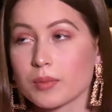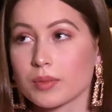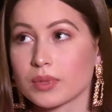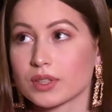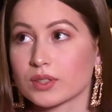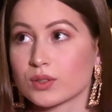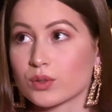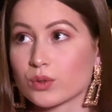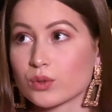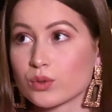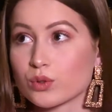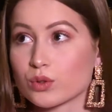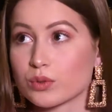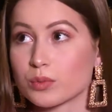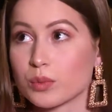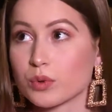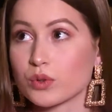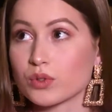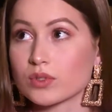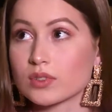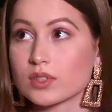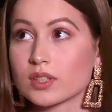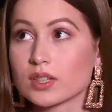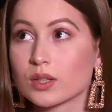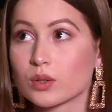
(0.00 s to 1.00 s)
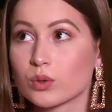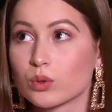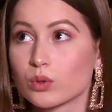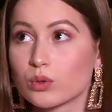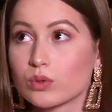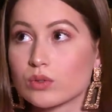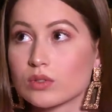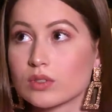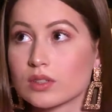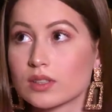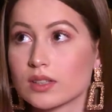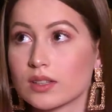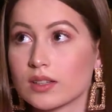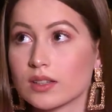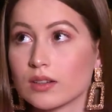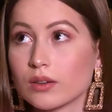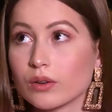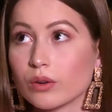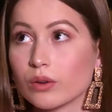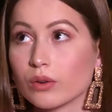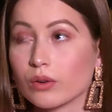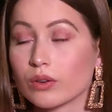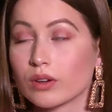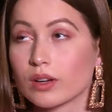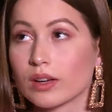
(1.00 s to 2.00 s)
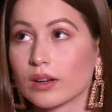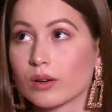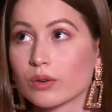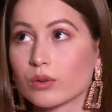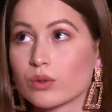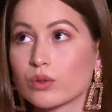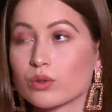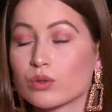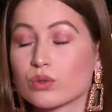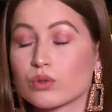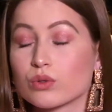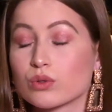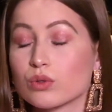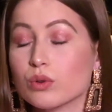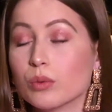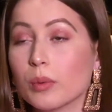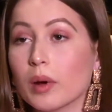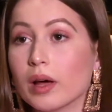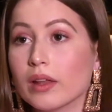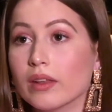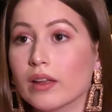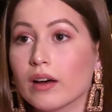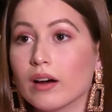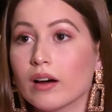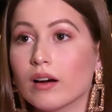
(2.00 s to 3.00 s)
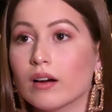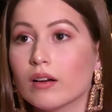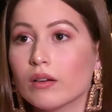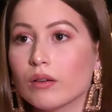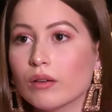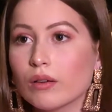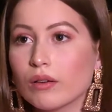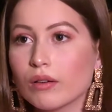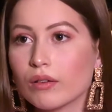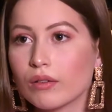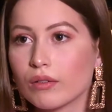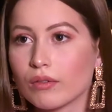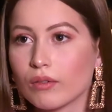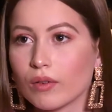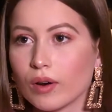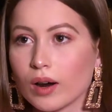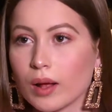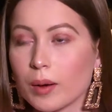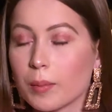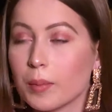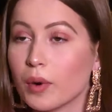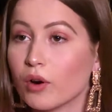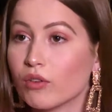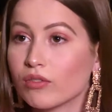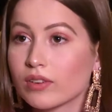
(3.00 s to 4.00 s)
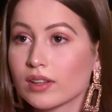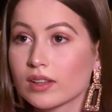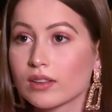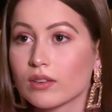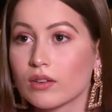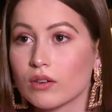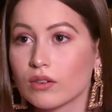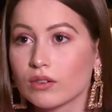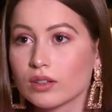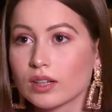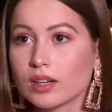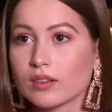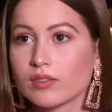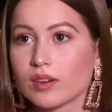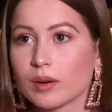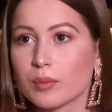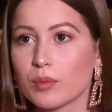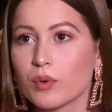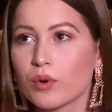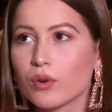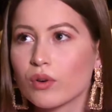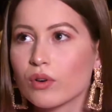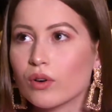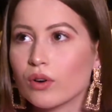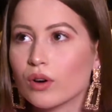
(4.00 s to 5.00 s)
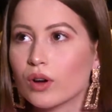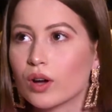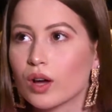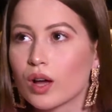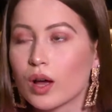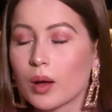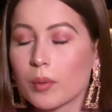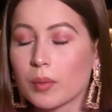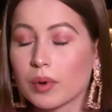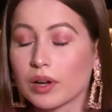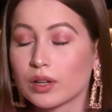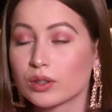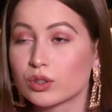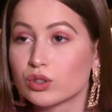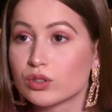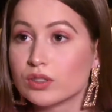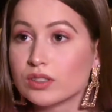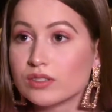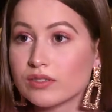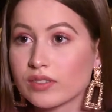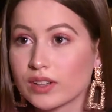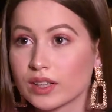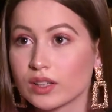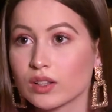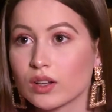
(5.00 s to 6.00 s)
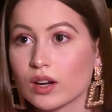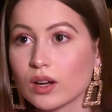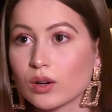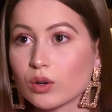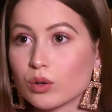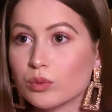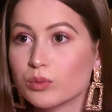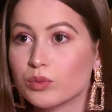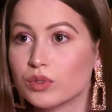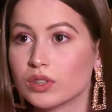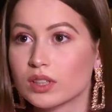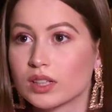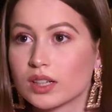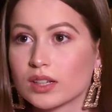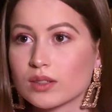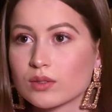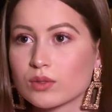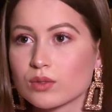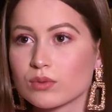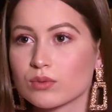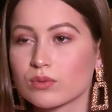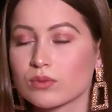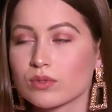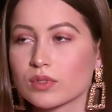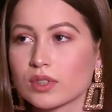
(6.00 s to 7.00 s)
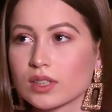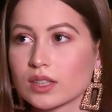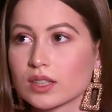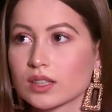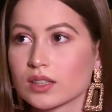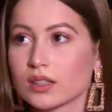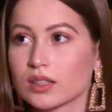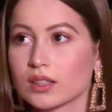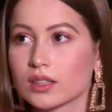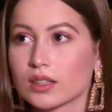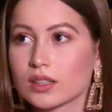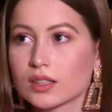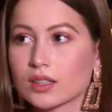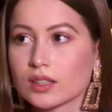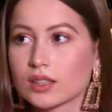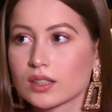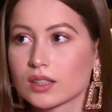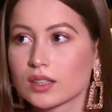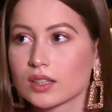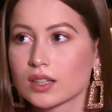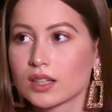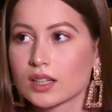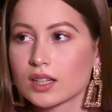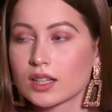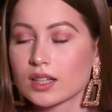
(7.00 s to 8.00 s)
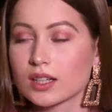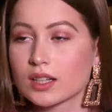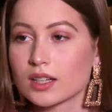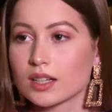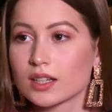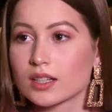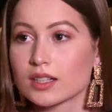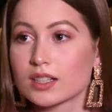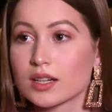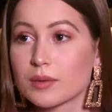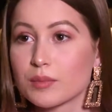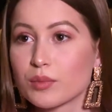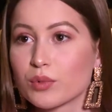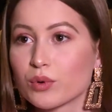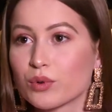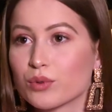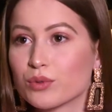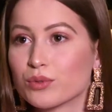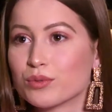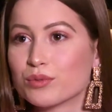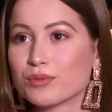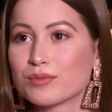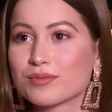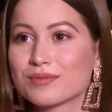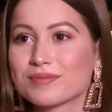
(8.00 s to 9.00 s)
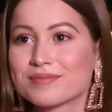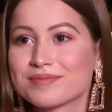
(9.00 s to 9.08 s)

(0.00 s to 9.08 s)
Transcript: Parce que je pensais que c'était euh, quelque chose de banal, voilà. Mais en fait, non, il y a vraiment euh, plein d'univers dans la communication et, j'aime beaucoup.